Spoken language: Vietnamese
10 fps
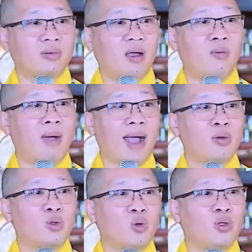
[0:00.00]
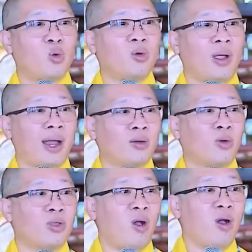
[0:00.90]
ông bạn của tôi tu theo hạnh
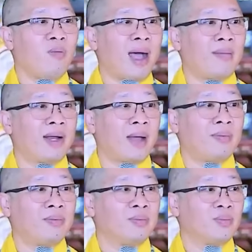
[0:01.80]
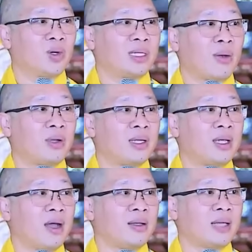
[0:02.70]
con chó ba mươi năm, rồi sau khi
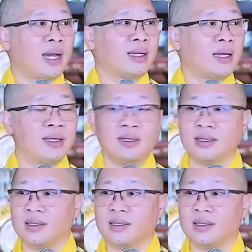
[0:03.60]
chết thì thành gì?